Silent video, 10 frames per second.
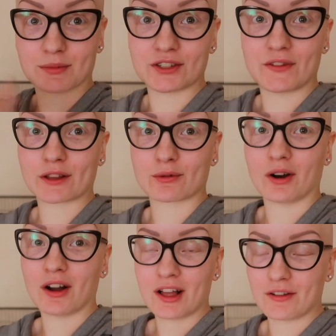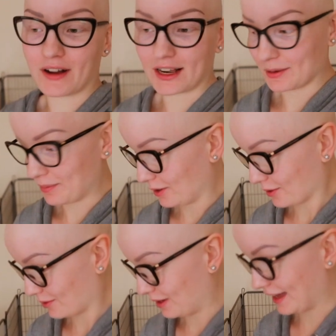mi światło wali po
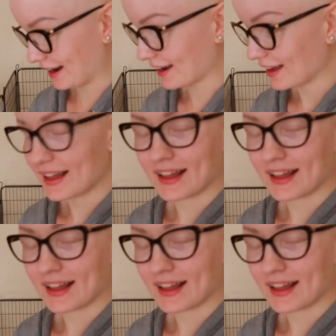okularach.